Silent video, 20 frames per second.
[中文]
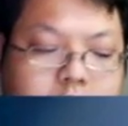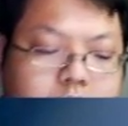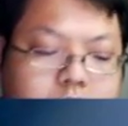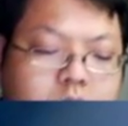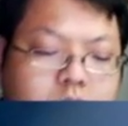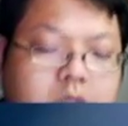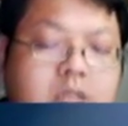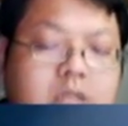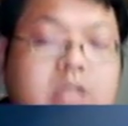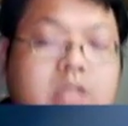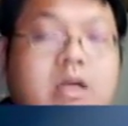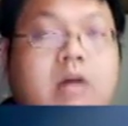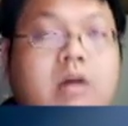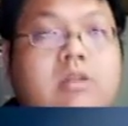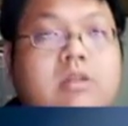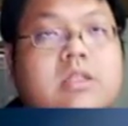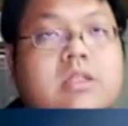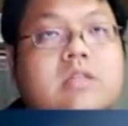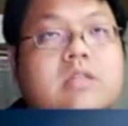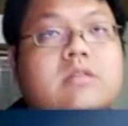所以一
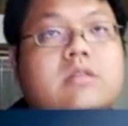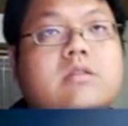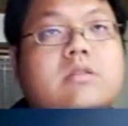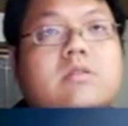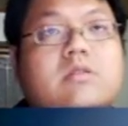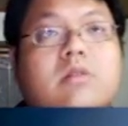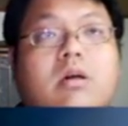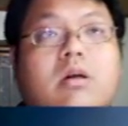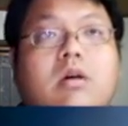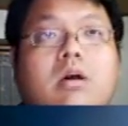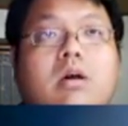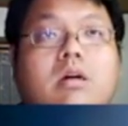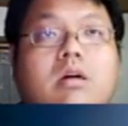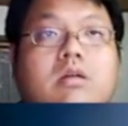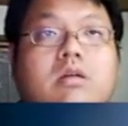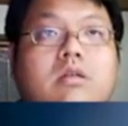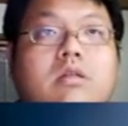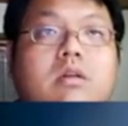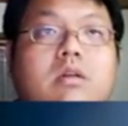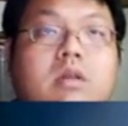到一千之中，
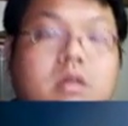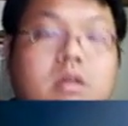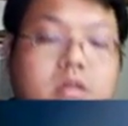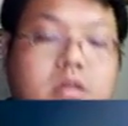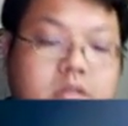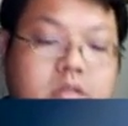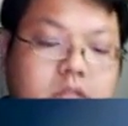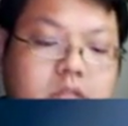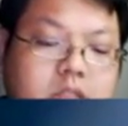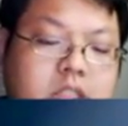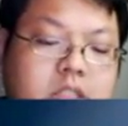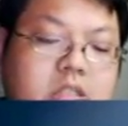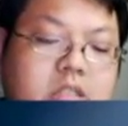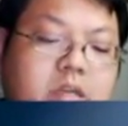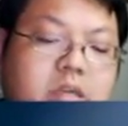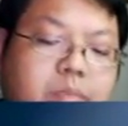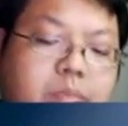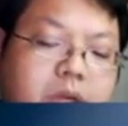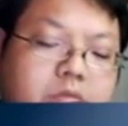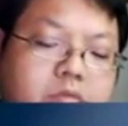哈，是七
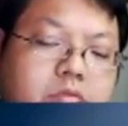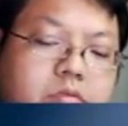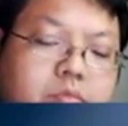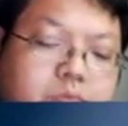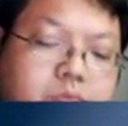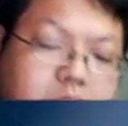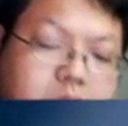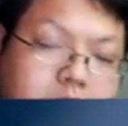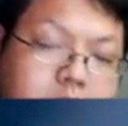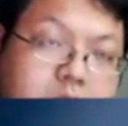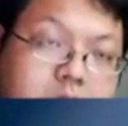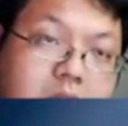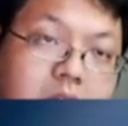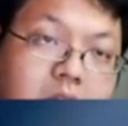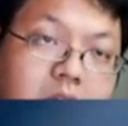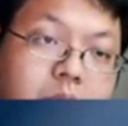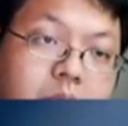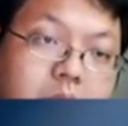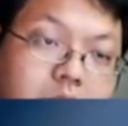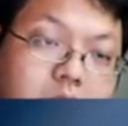的倍数，不是
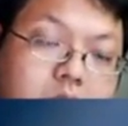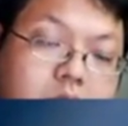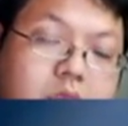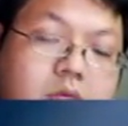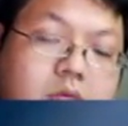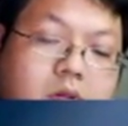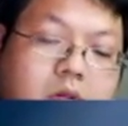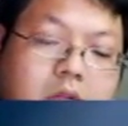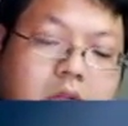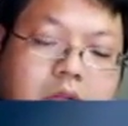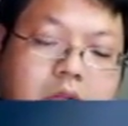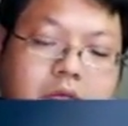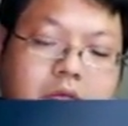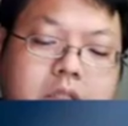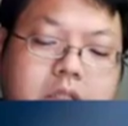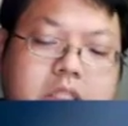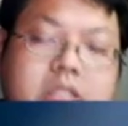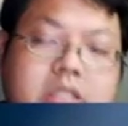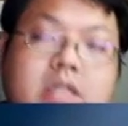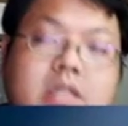三的倍数哦。那因
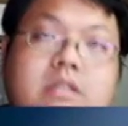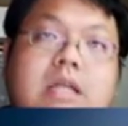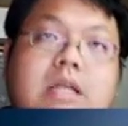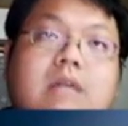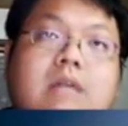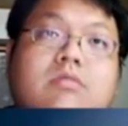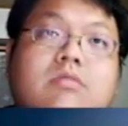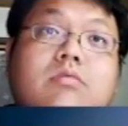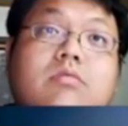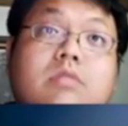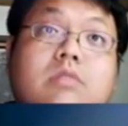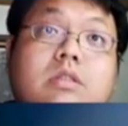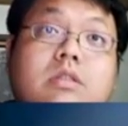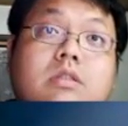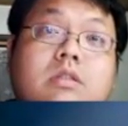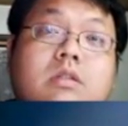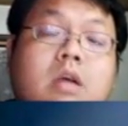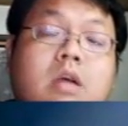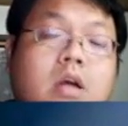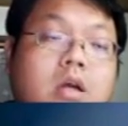为七跟三互
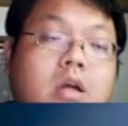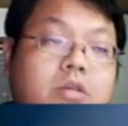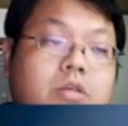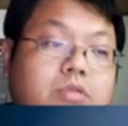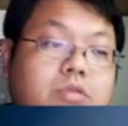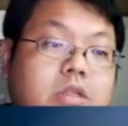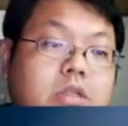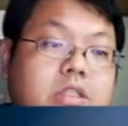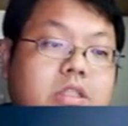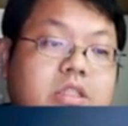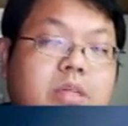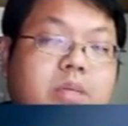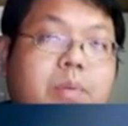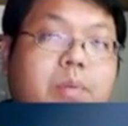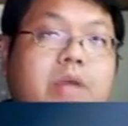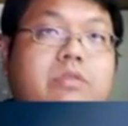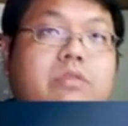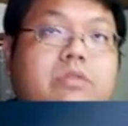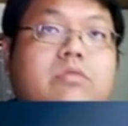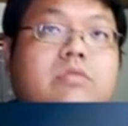质。所以七的
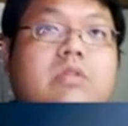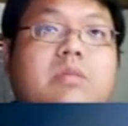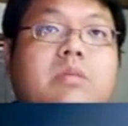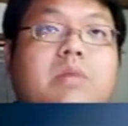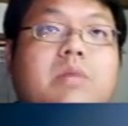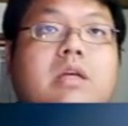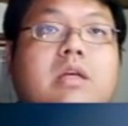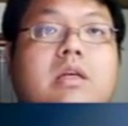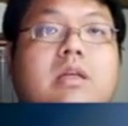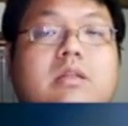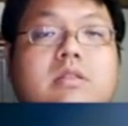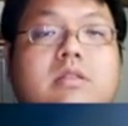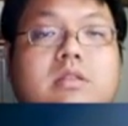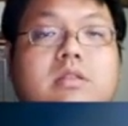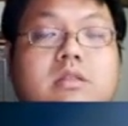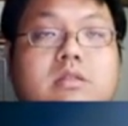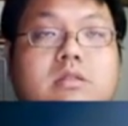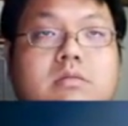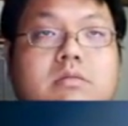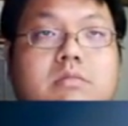倍数里面也
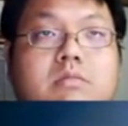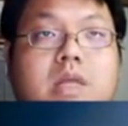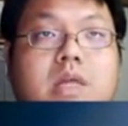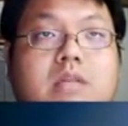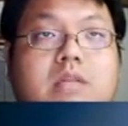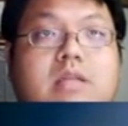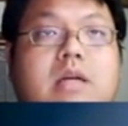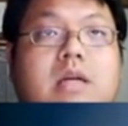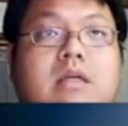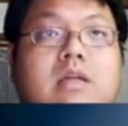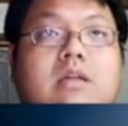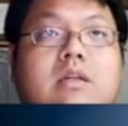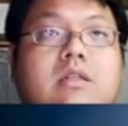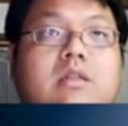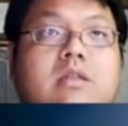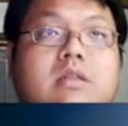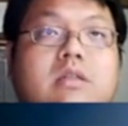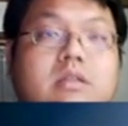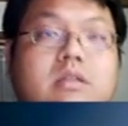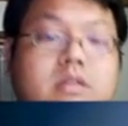是每三
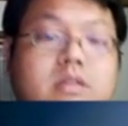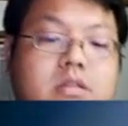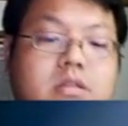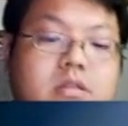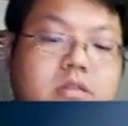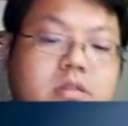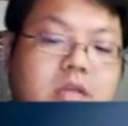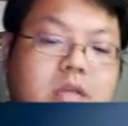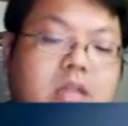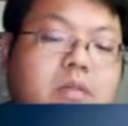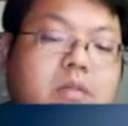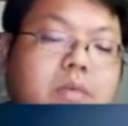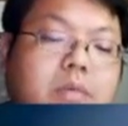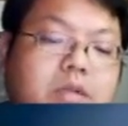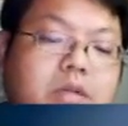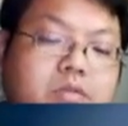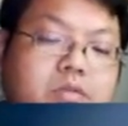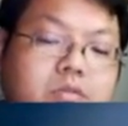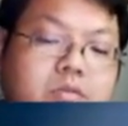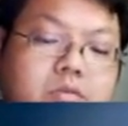个一个三的
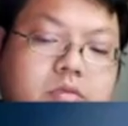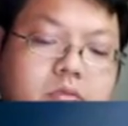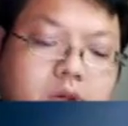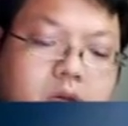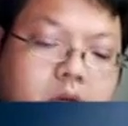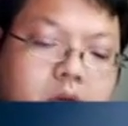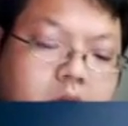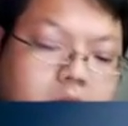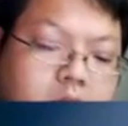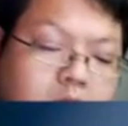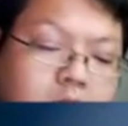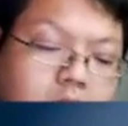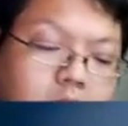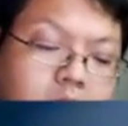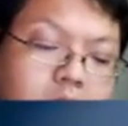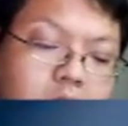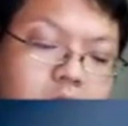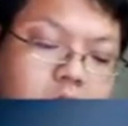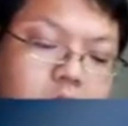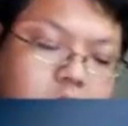倍数，
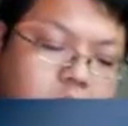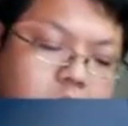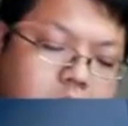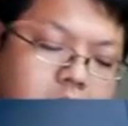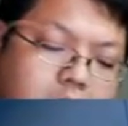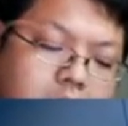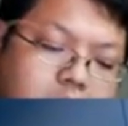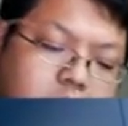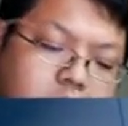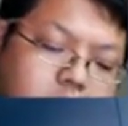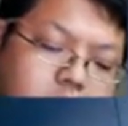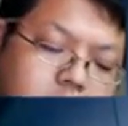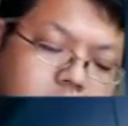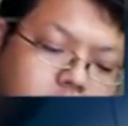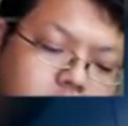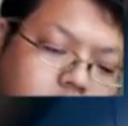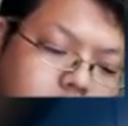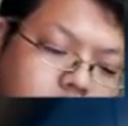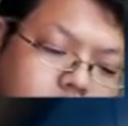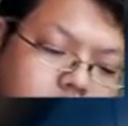所以它就
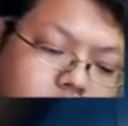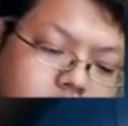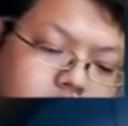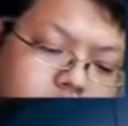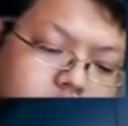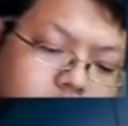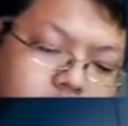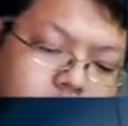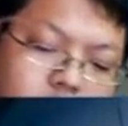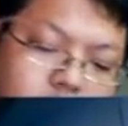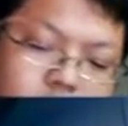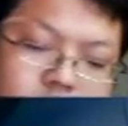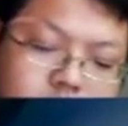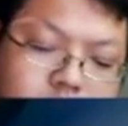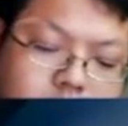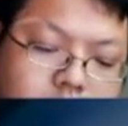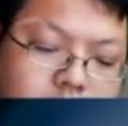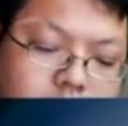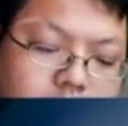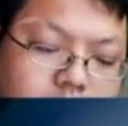是，
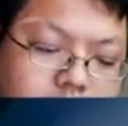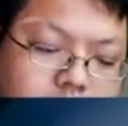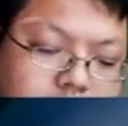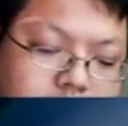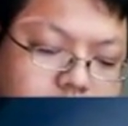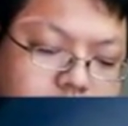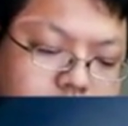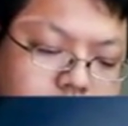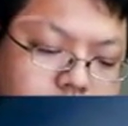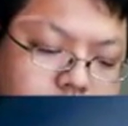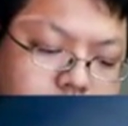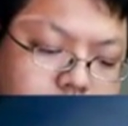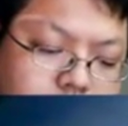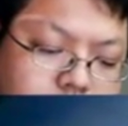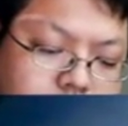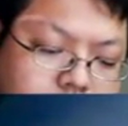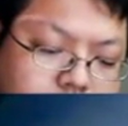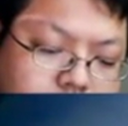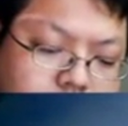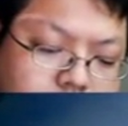诶一千除以
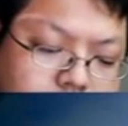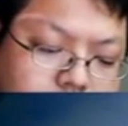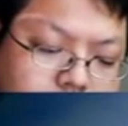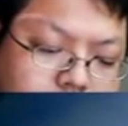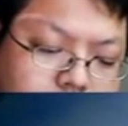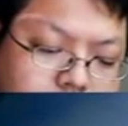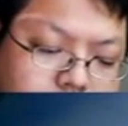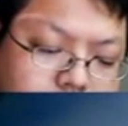七，